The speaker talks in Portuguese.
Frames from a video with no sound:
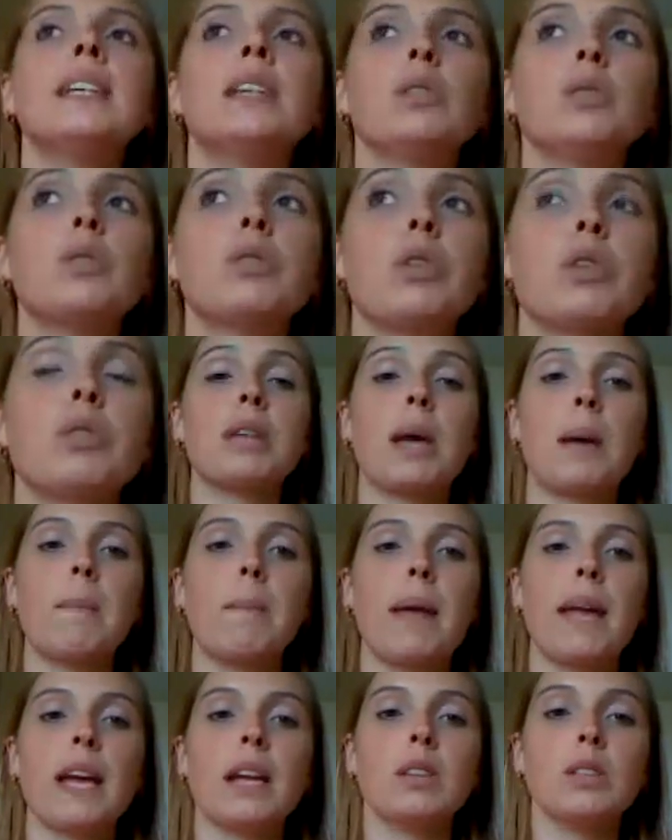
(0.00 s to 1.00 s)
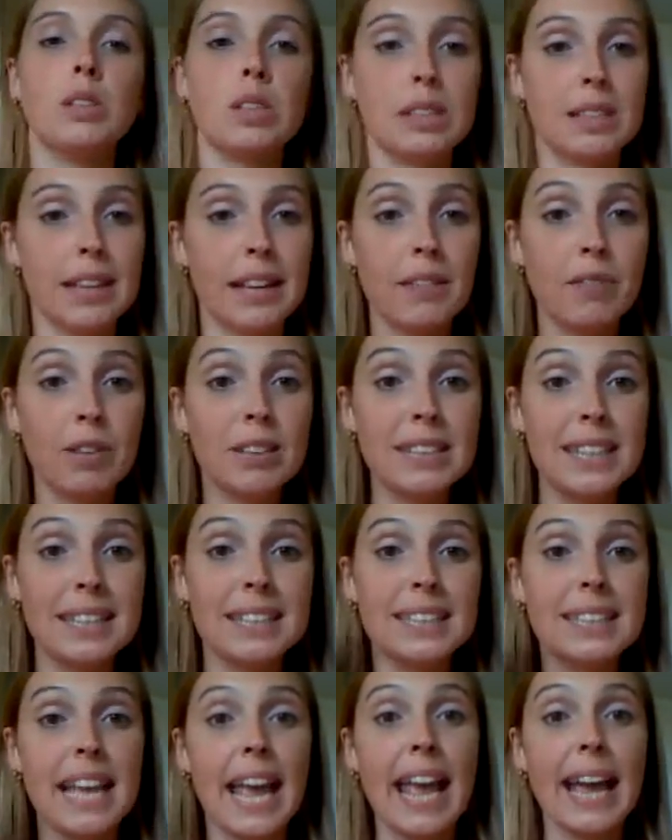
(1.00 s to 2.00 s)
Nos cabelos, daí você
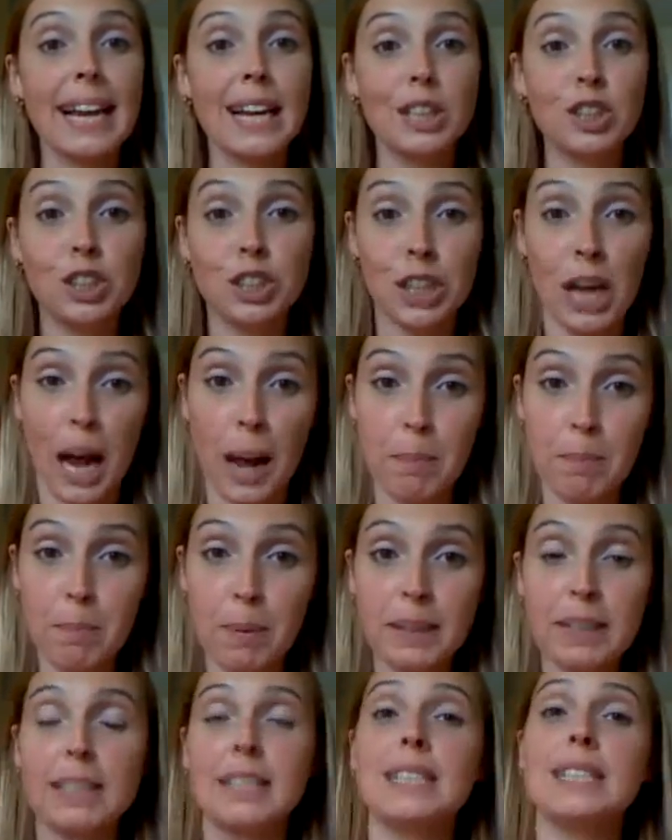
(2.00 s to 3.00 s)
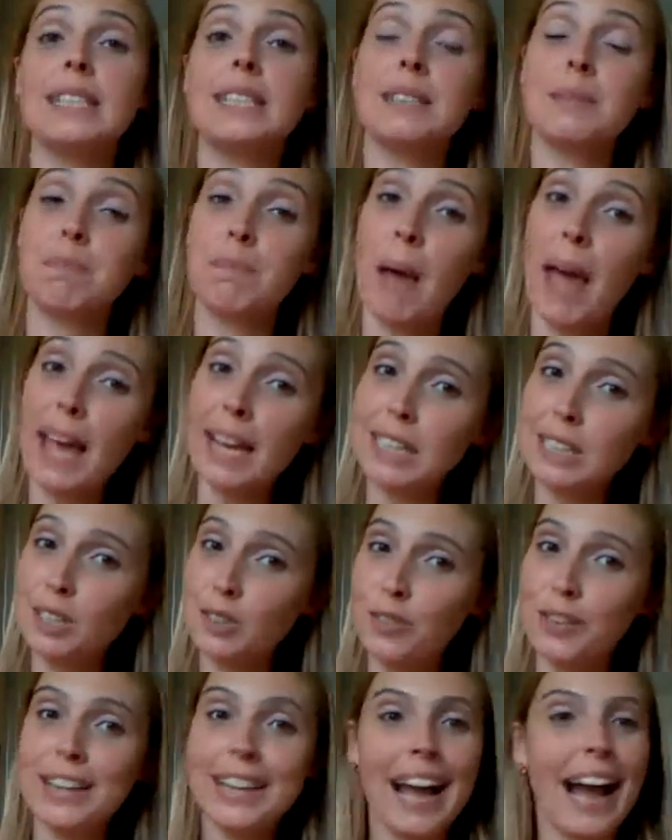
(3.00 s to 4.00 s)
seca, chapa, espera
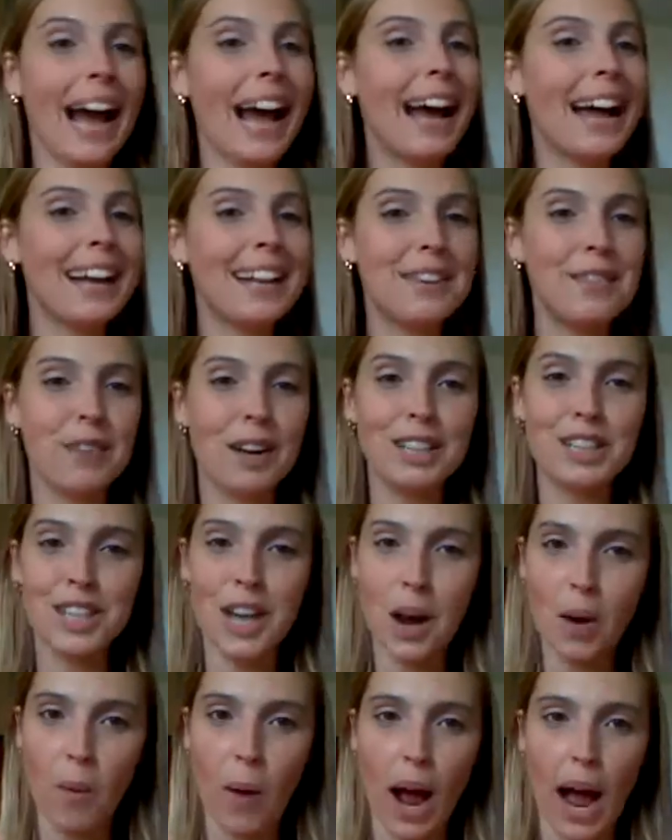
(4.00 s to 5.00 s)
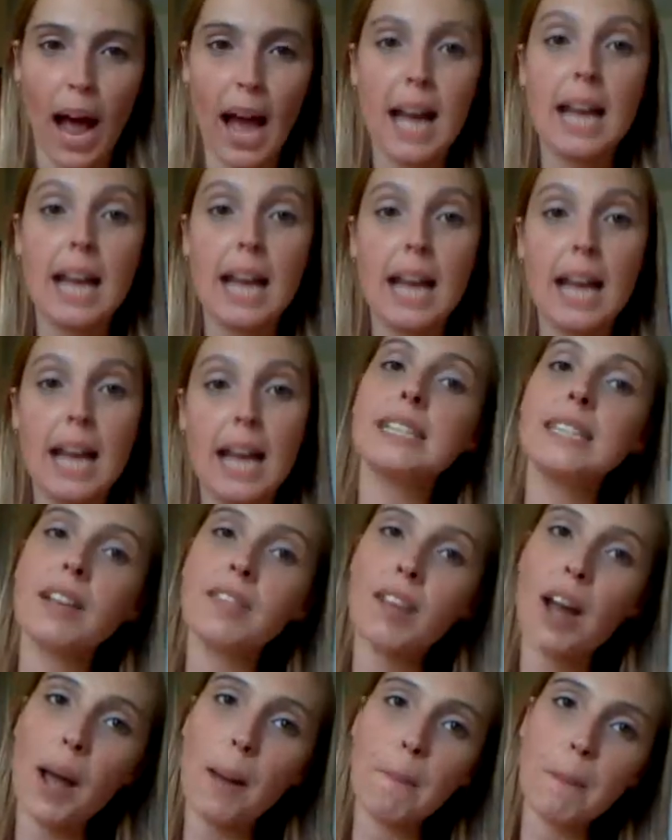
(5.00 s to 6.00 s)
esfriar e vai enxaguar. Daí você
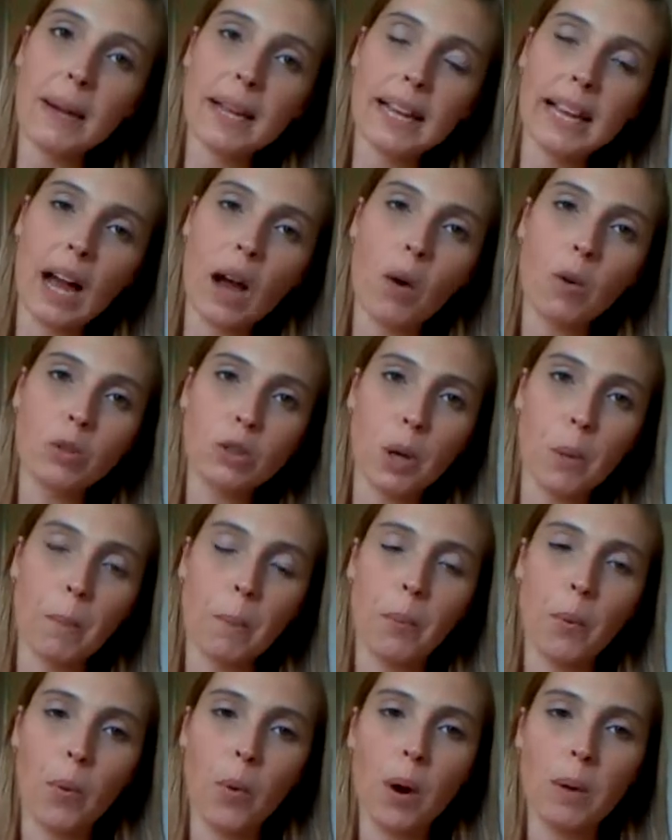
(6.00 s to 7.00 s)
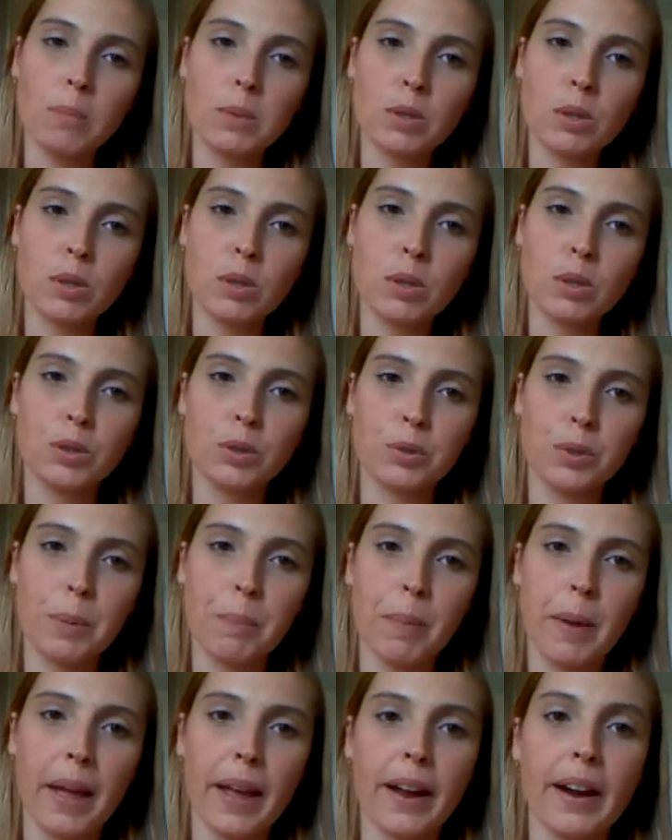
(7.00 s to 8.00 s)
vai aplicar o shampoo Absolute
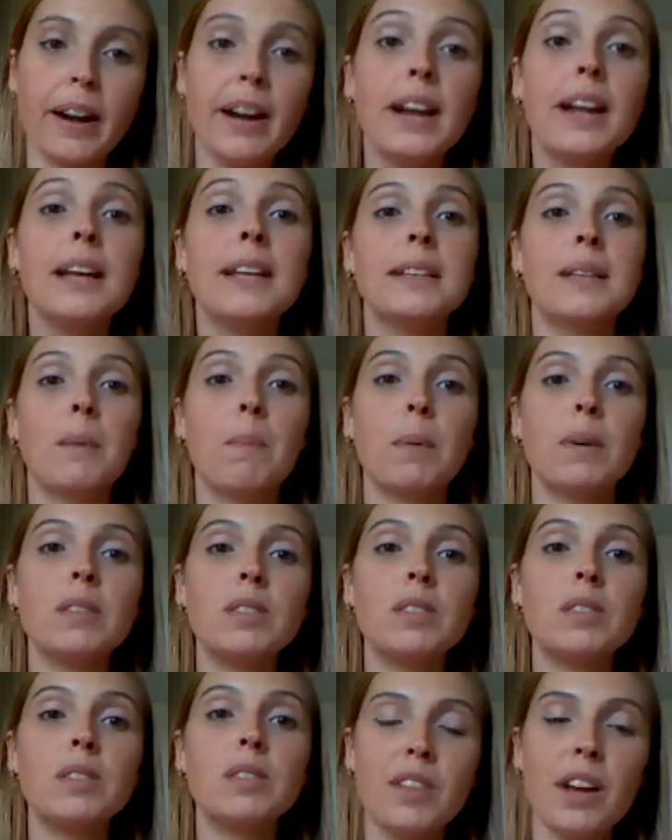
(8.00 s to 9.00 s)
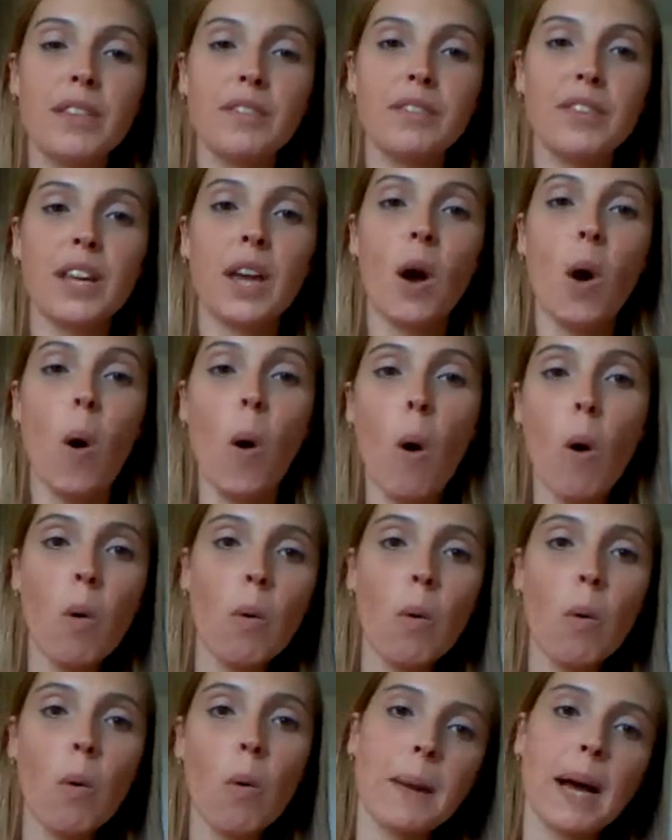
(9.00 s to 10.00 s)
Repair, depois você vai vir ou
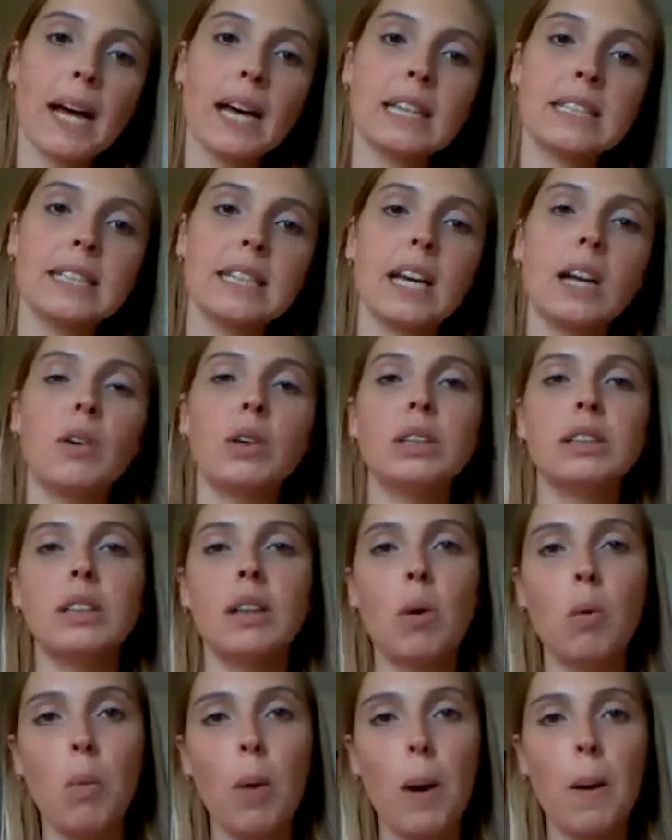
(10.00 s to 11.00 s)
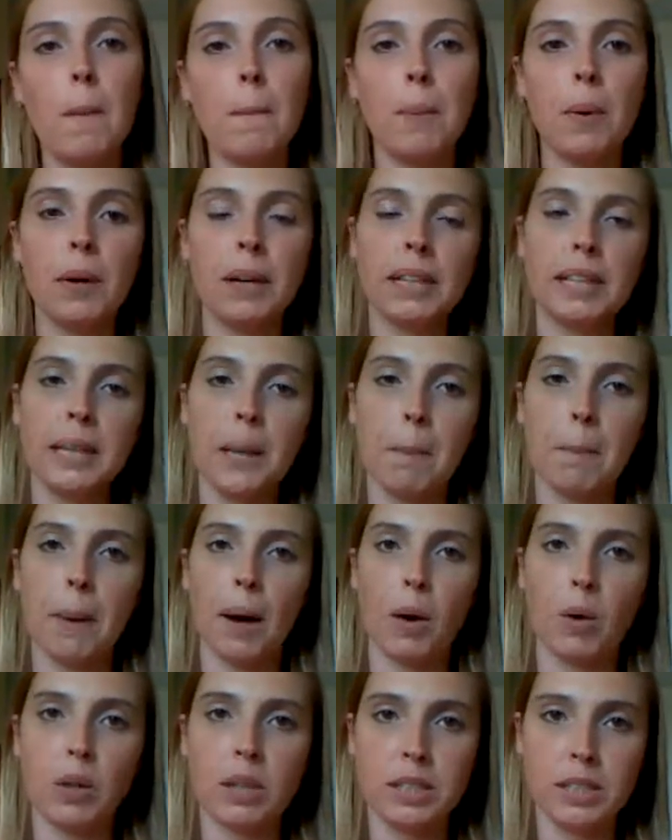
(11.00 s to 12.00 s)
com a máscara ou então com a ampolinha
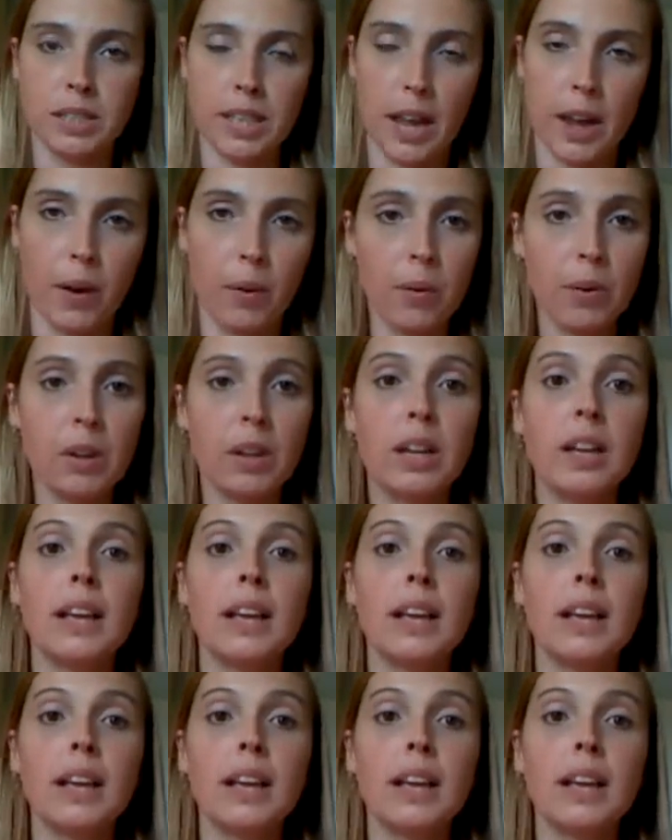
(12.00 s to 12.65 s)
Power Cell